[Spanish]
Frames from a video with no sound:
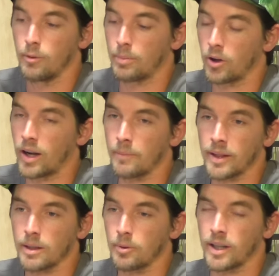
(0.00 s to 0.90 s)

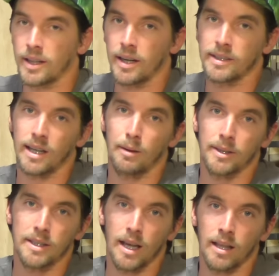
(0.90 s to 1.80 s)
Probablemente porque tiene esa
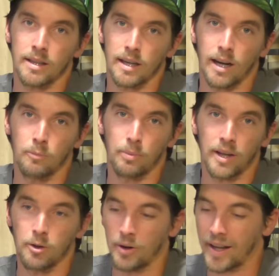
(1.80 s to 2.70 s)
capacidad de entregar un
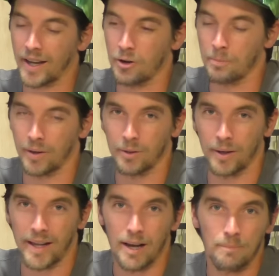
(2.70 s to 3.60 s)
poquito por aquí y un poquito
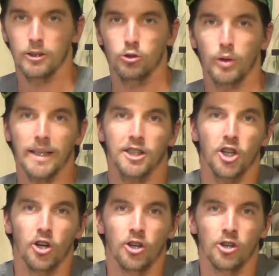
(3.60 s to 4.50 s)
por allá.
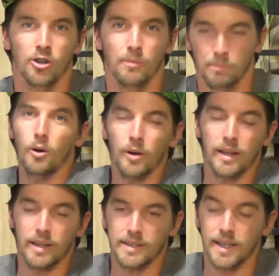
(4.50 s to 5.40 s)
Duración. Como
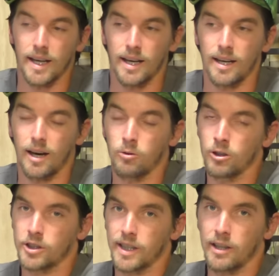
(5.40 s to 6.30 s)
les decía,
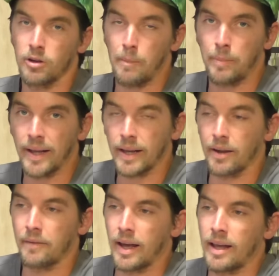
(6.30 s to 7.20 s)
aún no sé de una pie
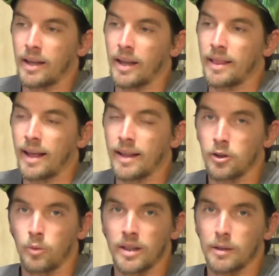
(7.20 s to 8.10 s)
quebrada que anda
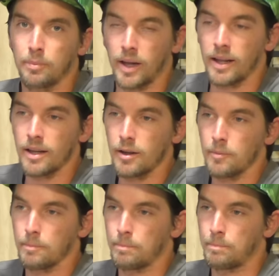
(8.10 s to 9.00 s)
dando vueltas por
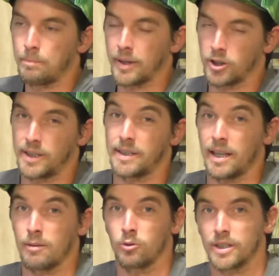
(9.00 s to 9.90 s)
ahí, pero sí
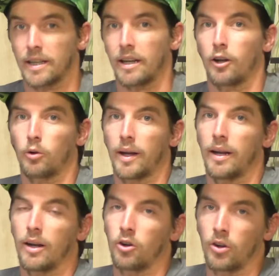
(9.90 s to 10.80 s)
sé de muchas que crujen
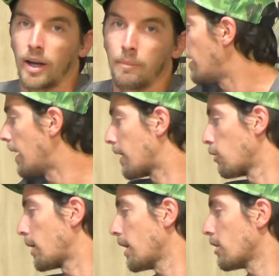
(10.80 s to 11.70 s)
en la corona. El
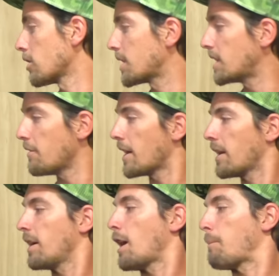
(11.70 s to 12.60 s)
crujido no sé si
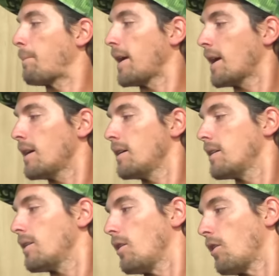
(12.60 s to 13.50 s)
viene de la espiga
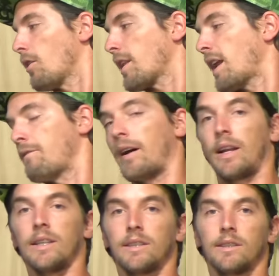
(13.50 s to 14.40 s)
o de las
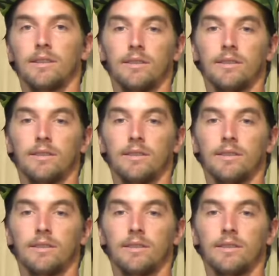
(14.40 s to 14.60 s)
barras,